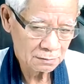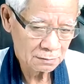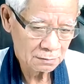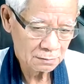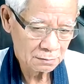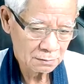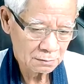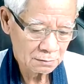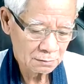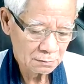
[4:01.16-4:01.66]
พร้อม
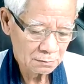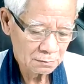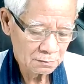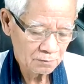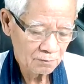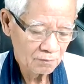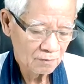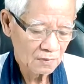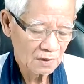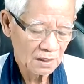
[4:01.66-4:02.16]
แล้วค่ะ
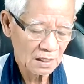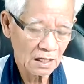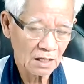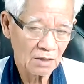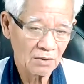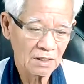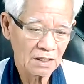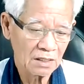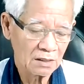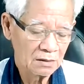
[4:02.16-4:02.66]
อ้า
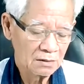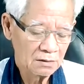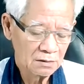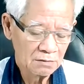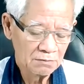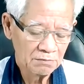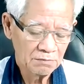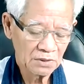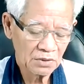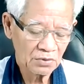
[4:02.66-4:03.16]
ละ
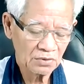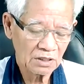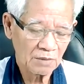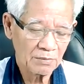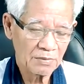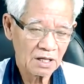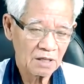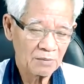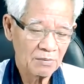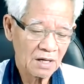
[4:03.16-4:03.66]
ไม่ต้องทำ
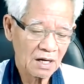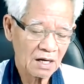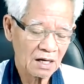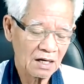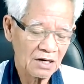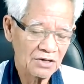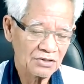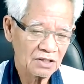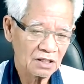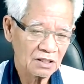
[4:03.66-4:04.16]
อะไรมาก
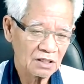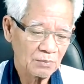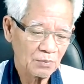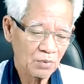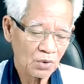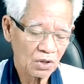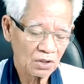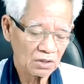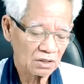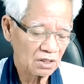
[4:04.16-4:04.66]
หายใจตาม
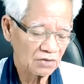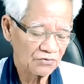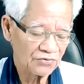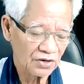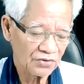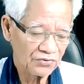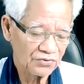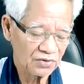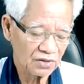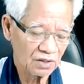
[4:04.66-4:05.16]
ปกติฟั
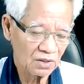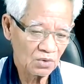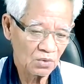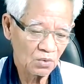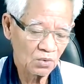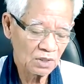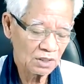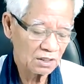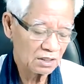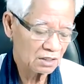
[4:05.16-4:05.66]
งเสียงลุ
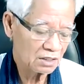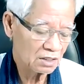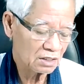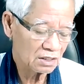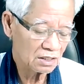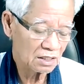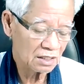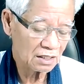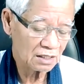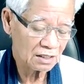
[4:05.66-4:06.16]
งให้
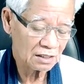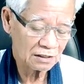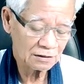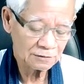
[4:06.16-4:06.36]
ดีๆนะ